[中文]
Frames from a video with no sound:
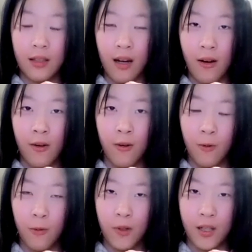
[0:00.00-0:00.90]
然
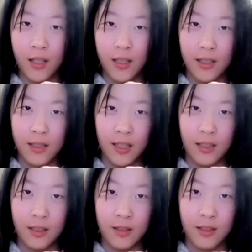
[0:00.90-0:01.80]
后我可以
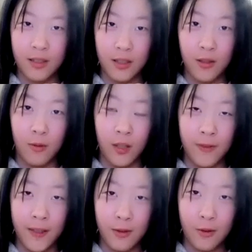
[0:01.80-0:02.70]
战争的时候为
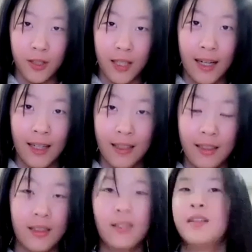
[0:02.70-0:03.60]
非作
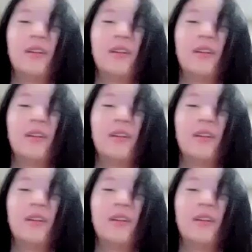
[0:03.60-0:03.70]
歹，